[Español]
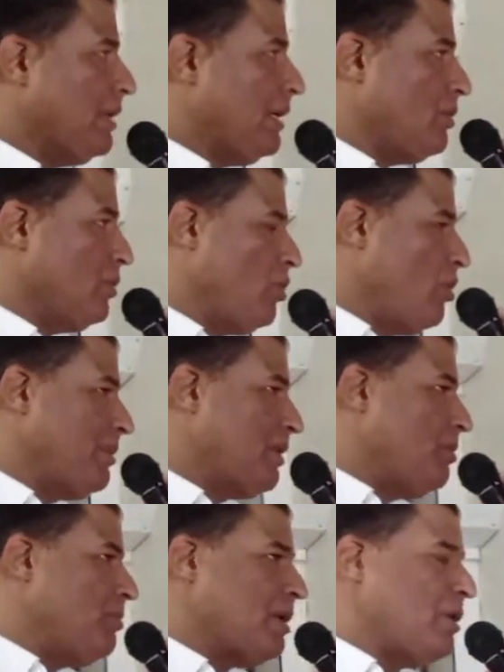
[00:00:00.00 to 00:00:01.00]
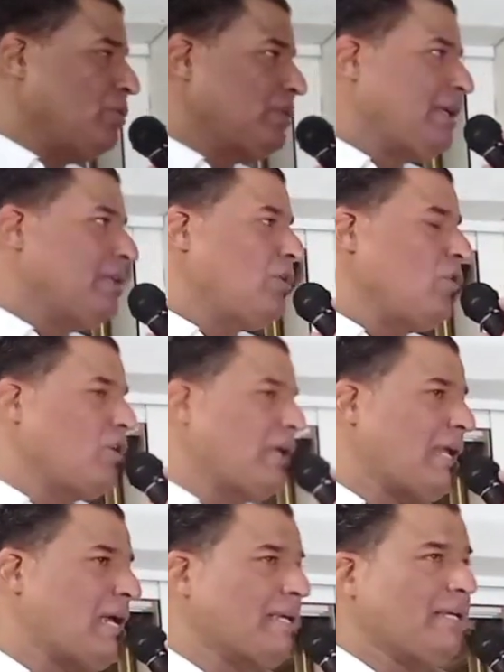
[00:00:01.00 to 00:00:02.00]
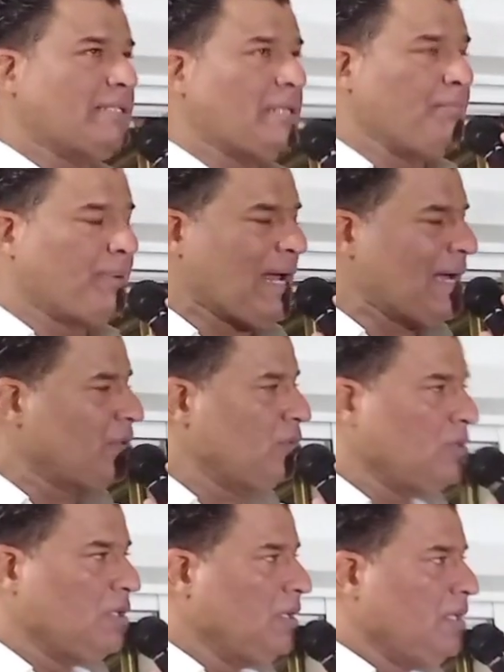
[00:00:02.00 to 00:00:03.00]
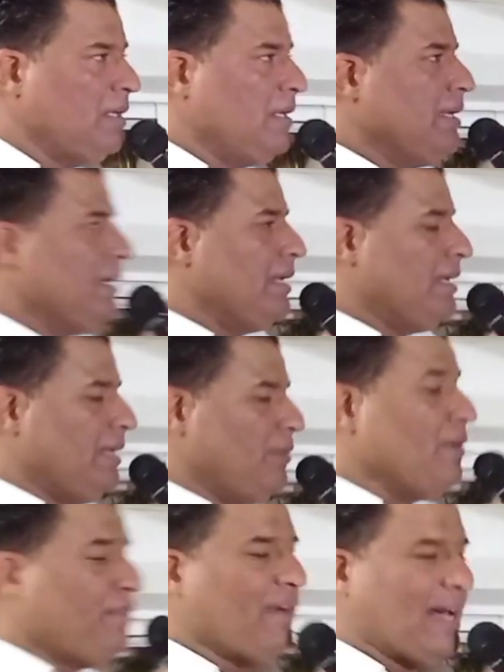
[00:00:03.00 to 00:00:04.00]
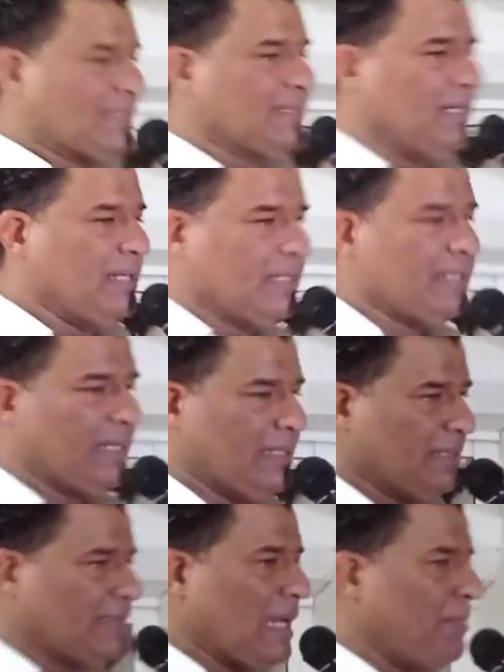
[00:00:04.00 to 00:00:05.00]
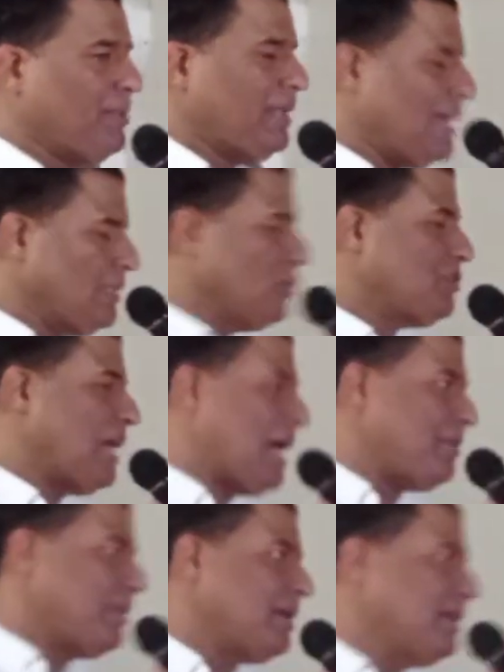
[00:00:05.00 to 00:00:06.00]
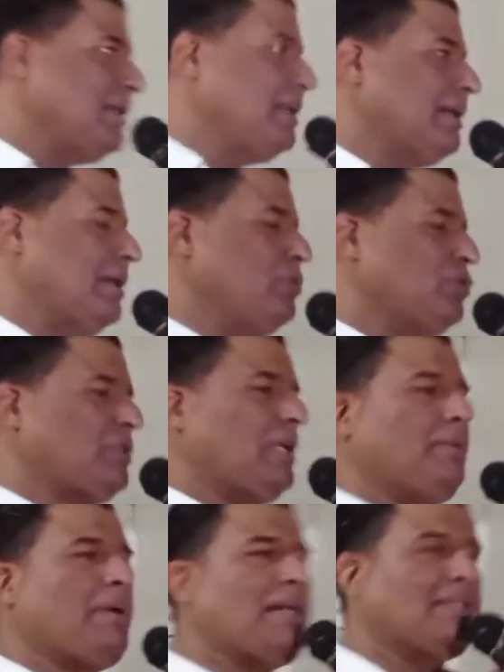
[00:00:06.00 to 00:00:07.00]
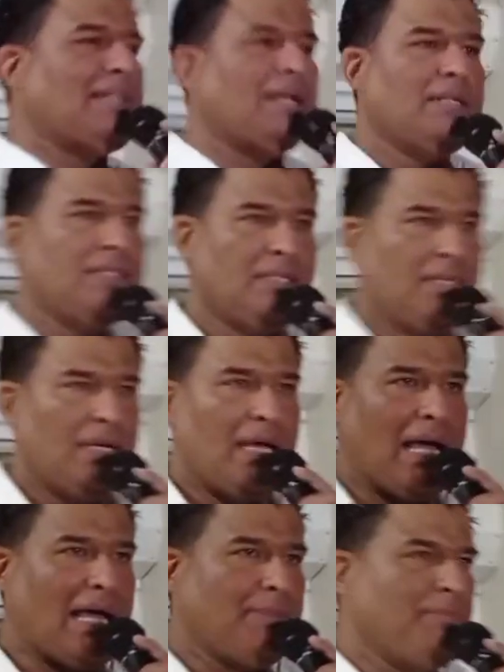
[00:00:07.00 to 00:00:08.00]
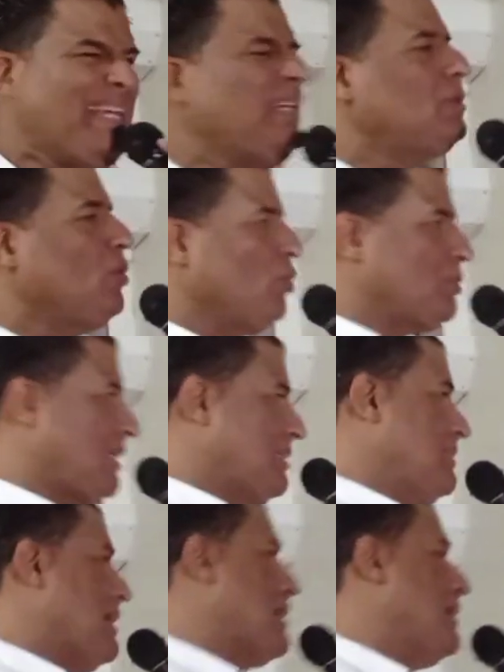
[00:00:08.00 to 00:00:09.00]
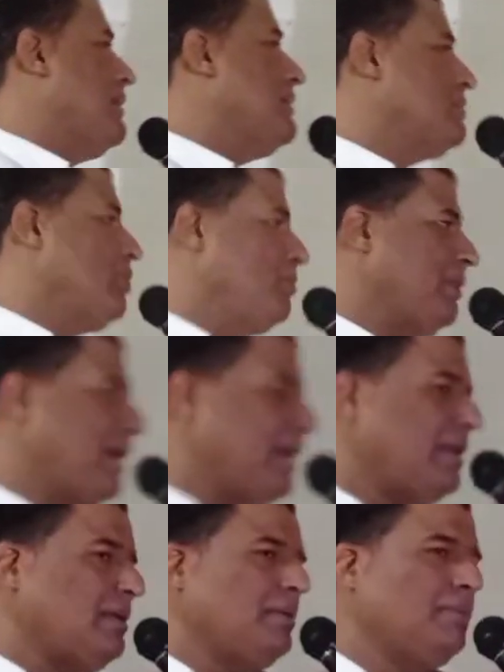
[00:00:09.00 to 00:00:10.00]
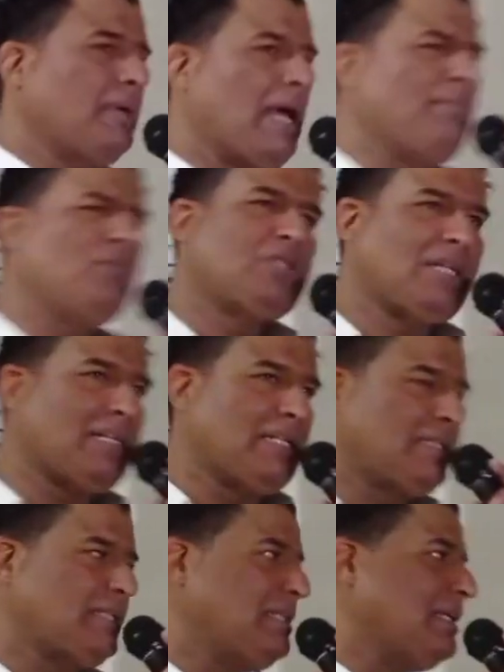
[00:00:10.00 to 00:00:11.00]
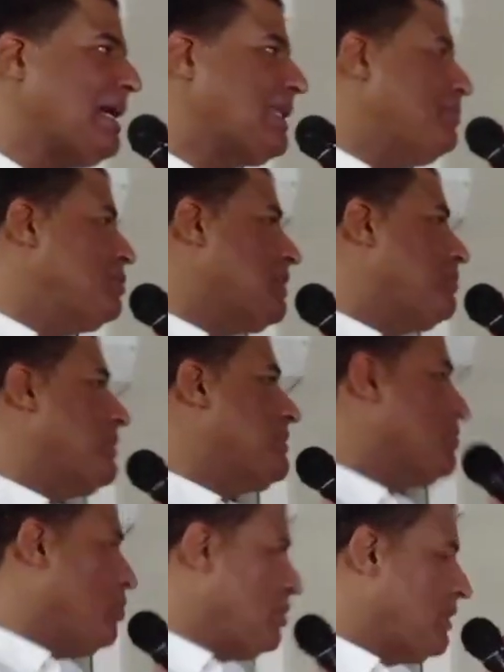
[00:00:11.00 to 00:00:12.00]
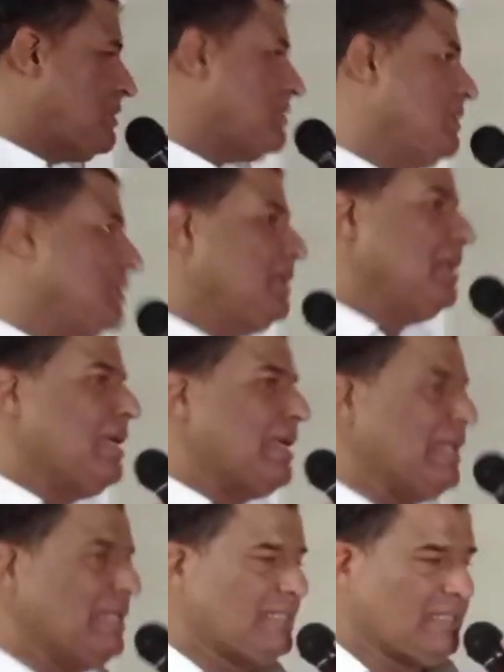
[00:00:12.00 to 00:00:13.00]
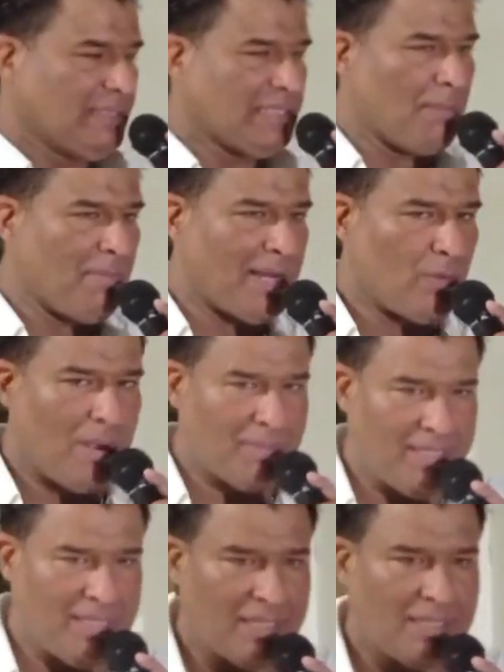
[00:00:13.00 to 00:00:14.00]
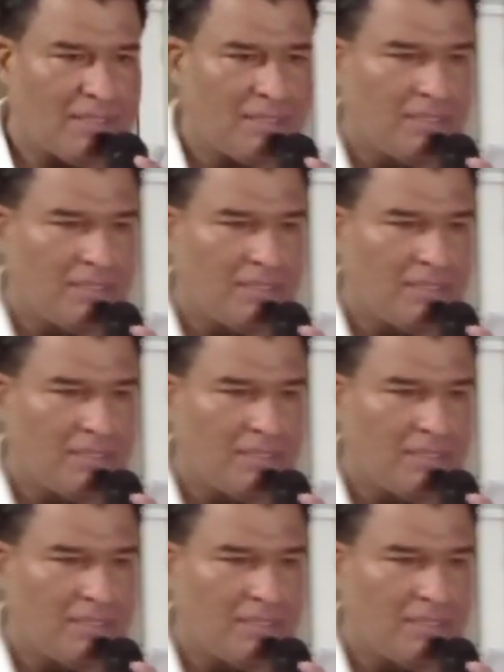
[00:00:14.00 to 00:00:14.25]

económicos, porque aunque ustedes no lo crean y es temprano, eh, no es fácil. El que está aspirando sabe que desde que uno se levanta hay mil cosas ya que resolver, hay muchas necesidades, muchas personas que necesitan mano amiga.